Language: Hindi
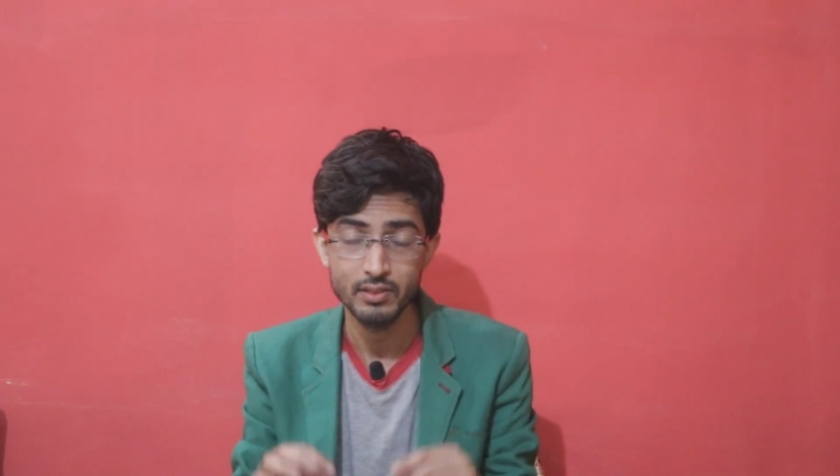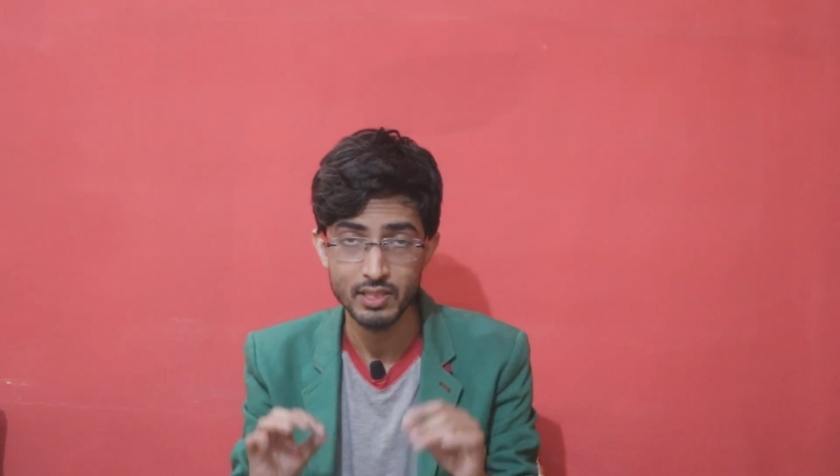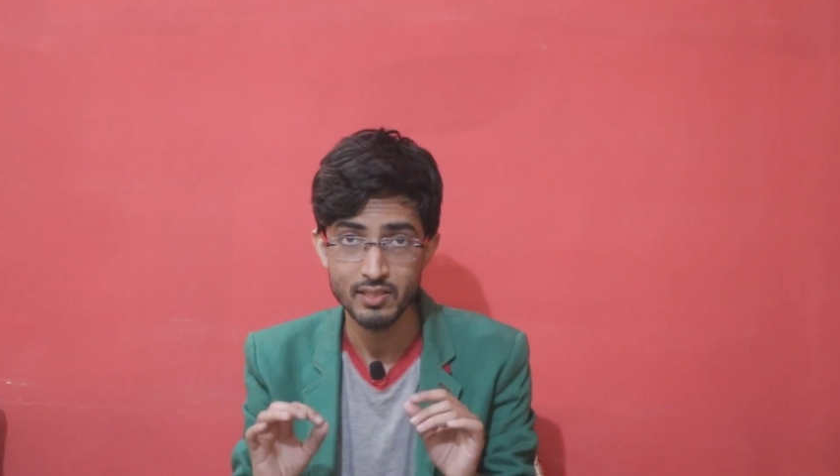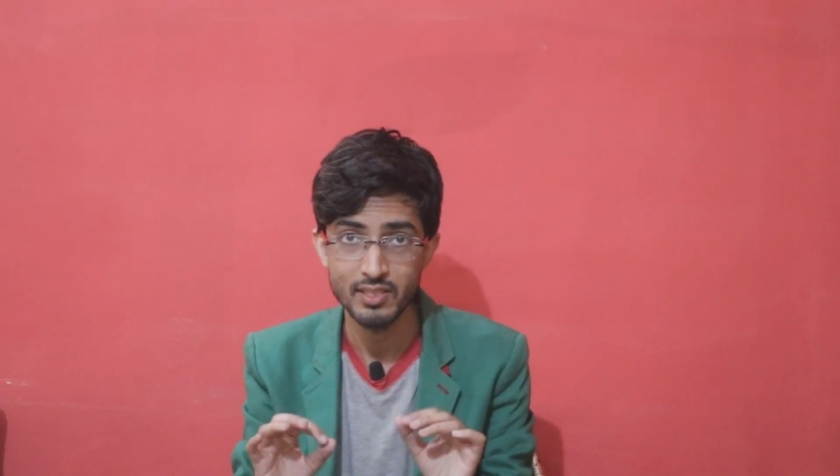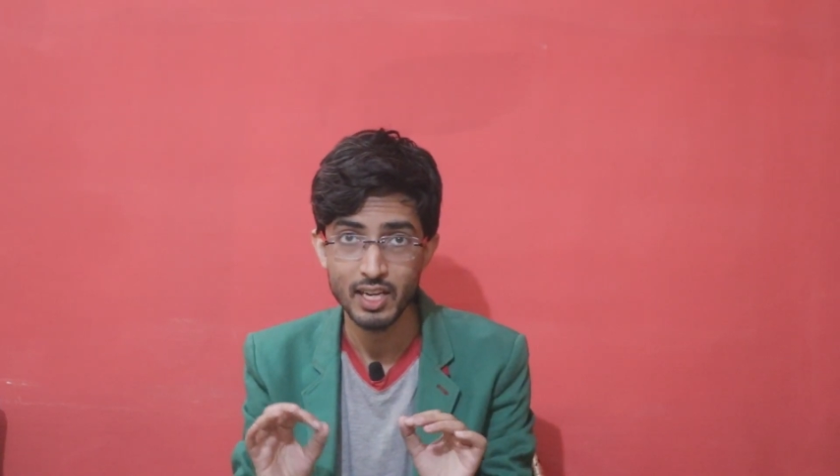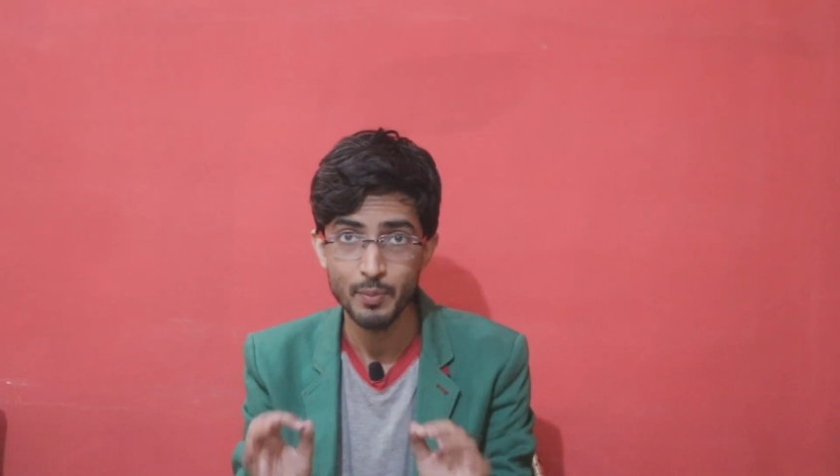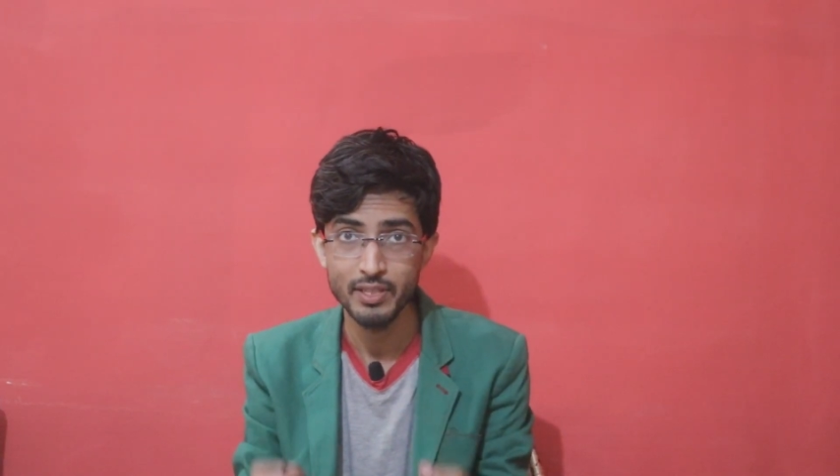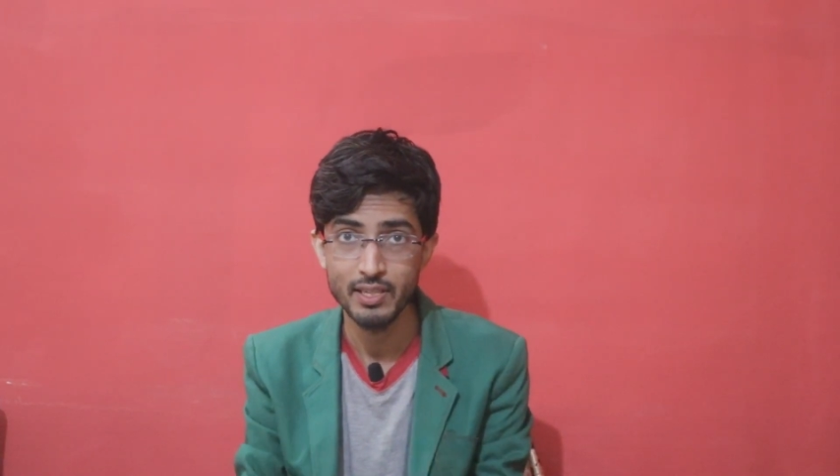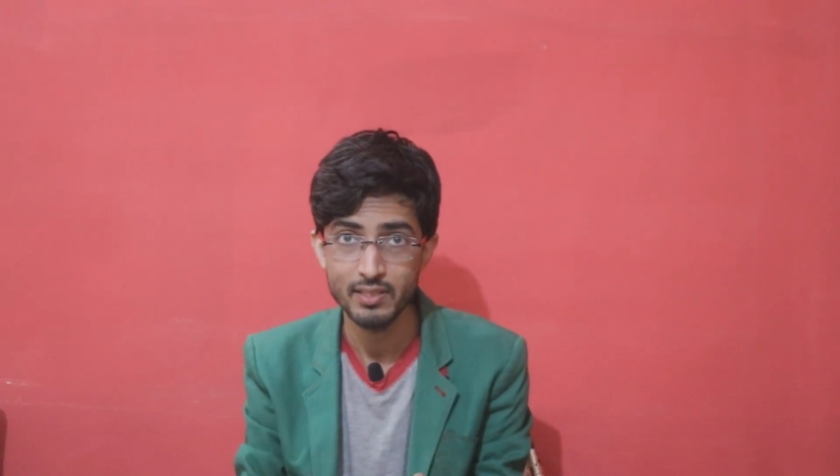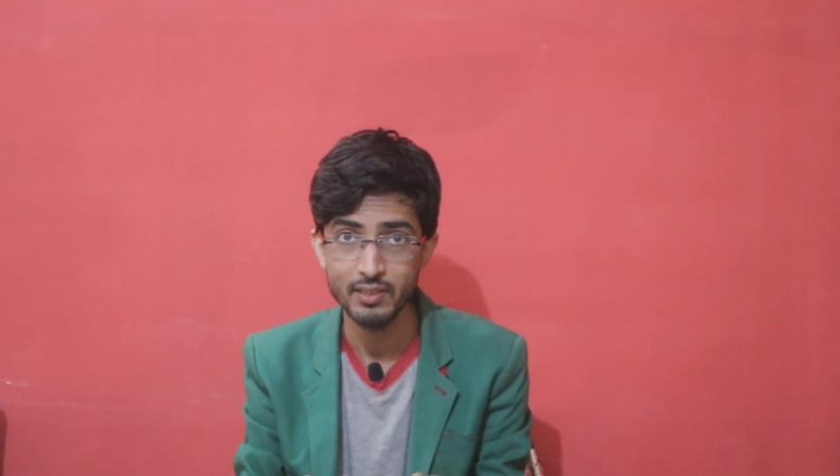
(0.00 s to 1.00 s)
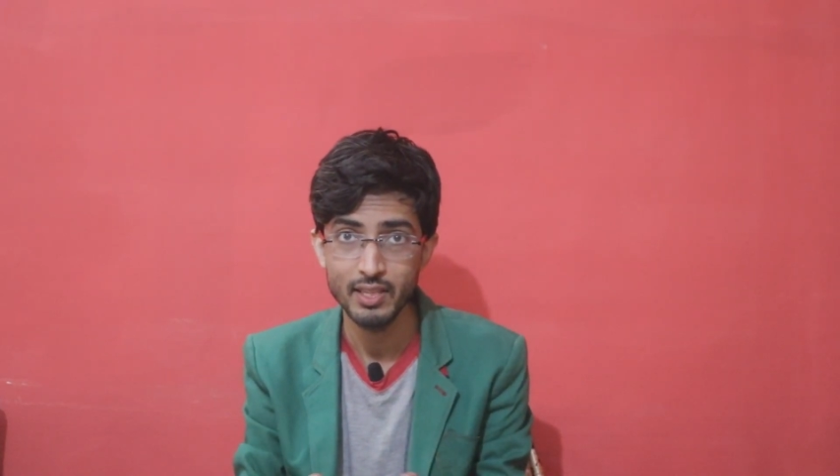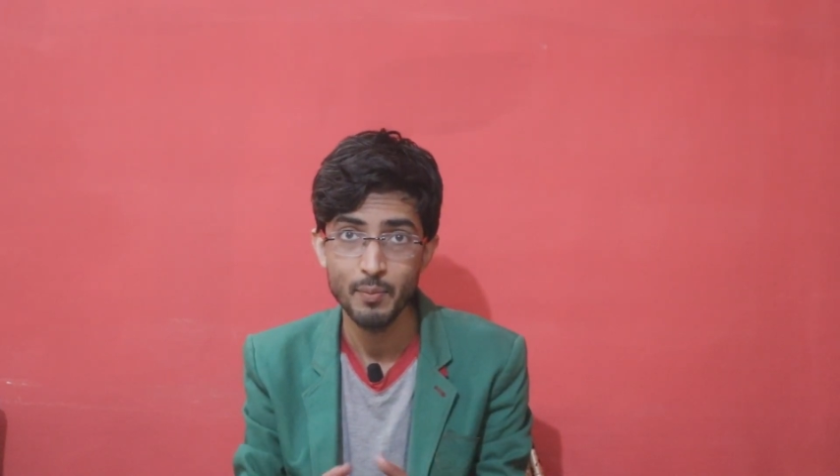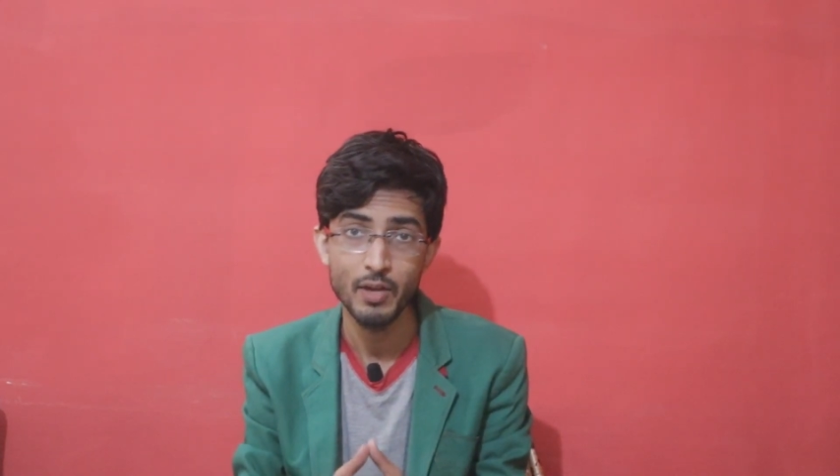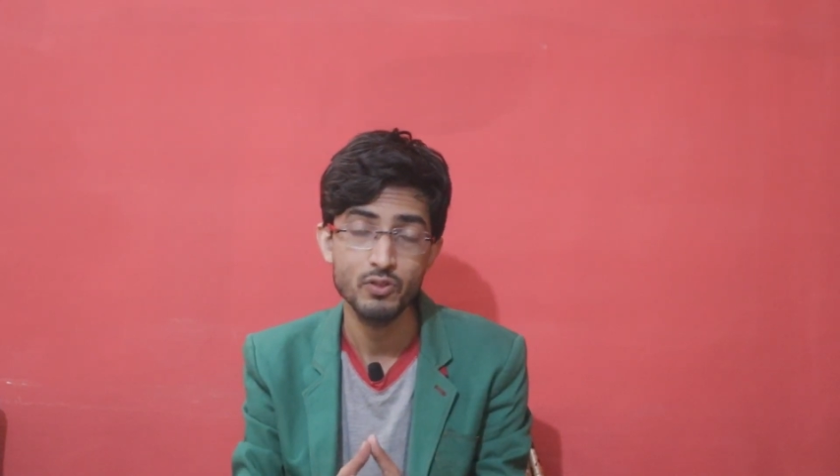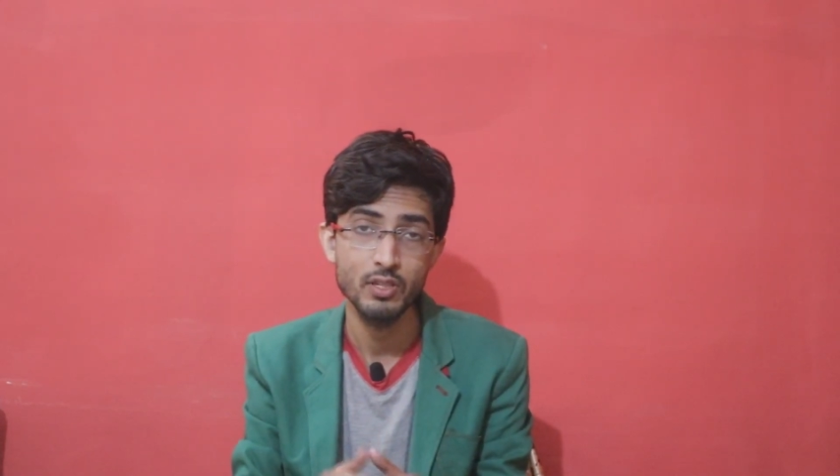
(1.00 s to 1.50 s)
किस जगह पे देख सकते
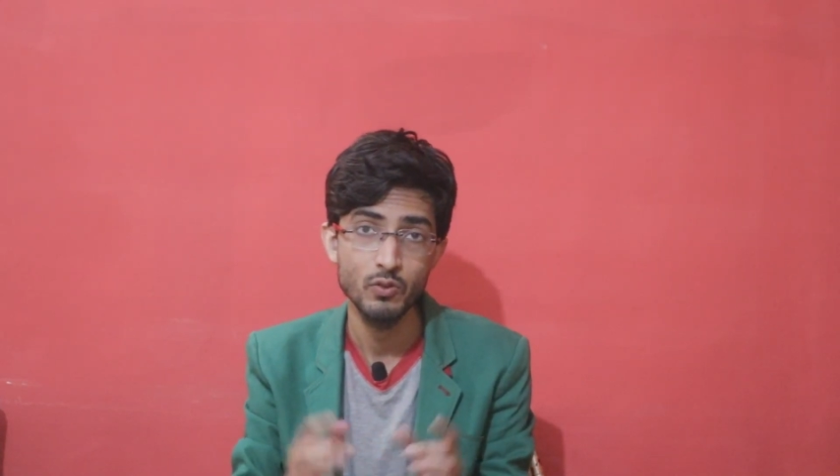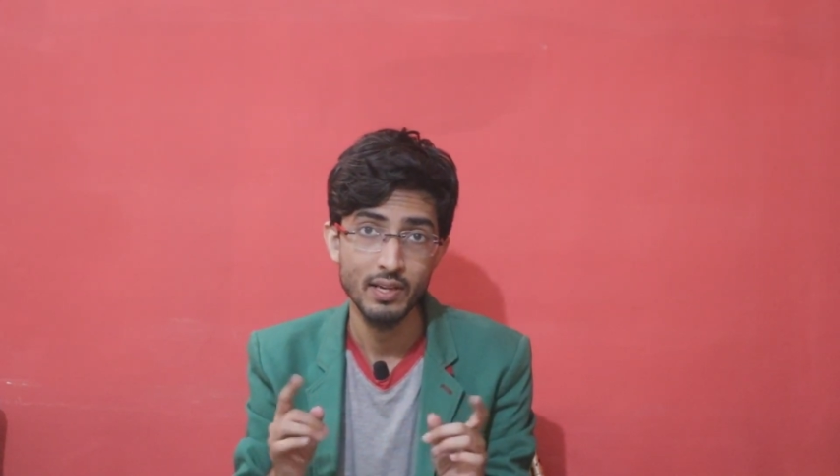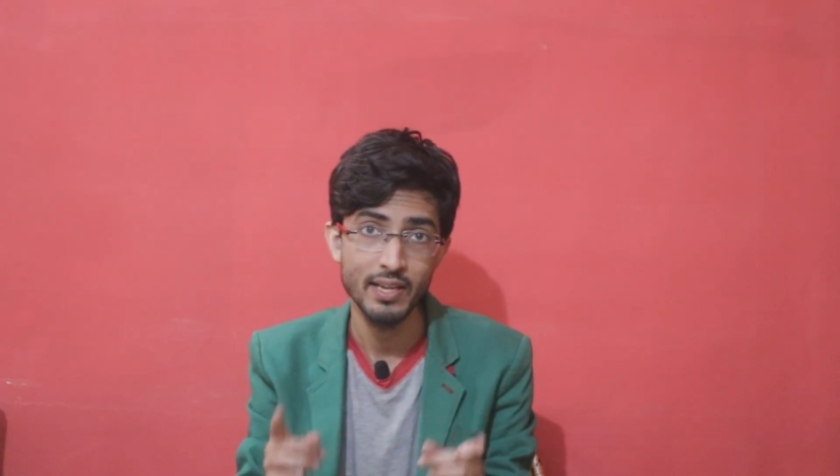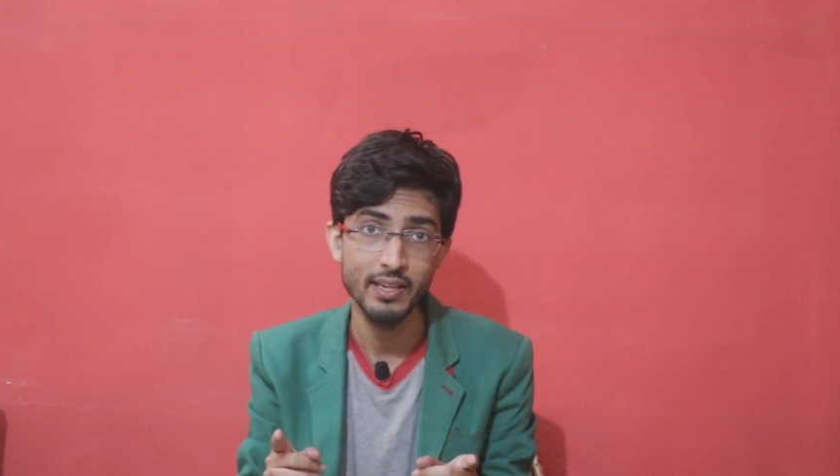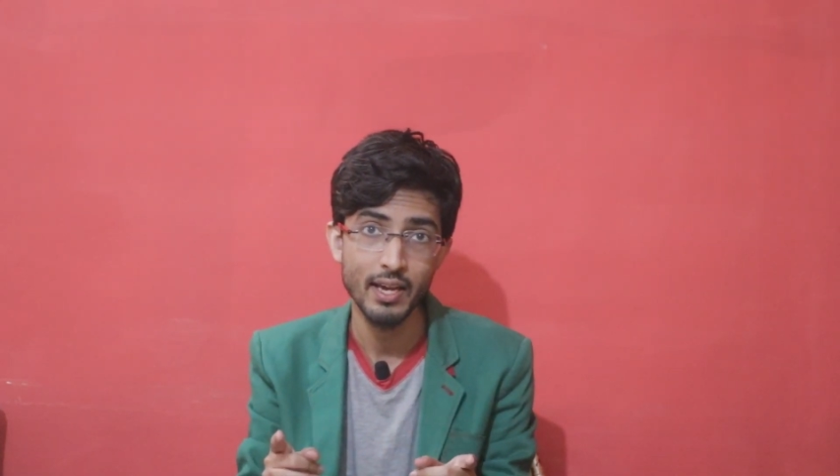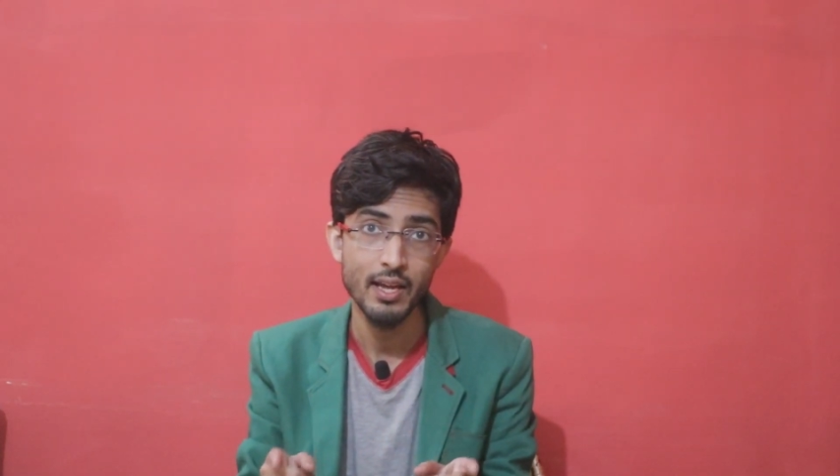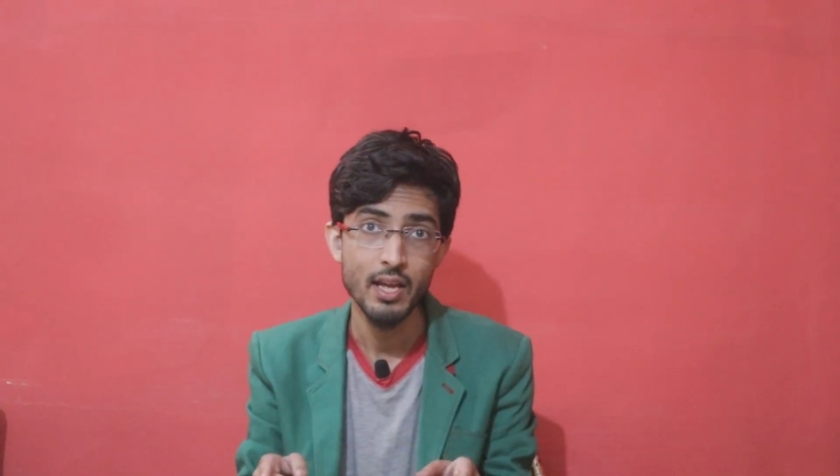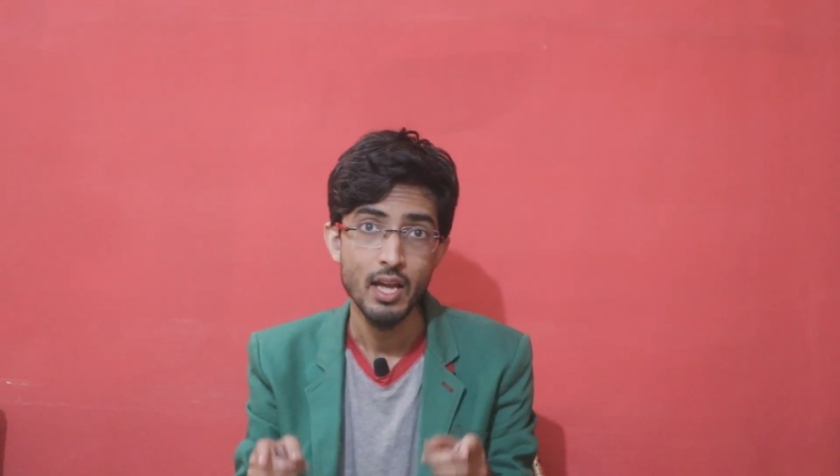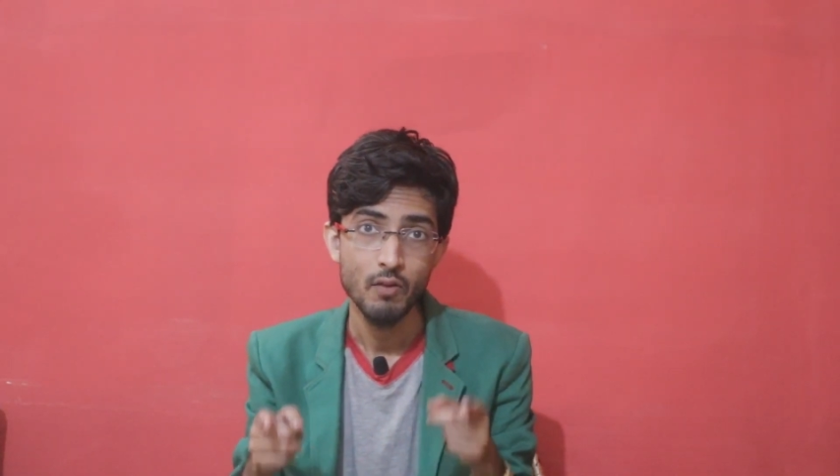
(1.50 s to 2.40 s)
हैं मैं उसका जो लिंक है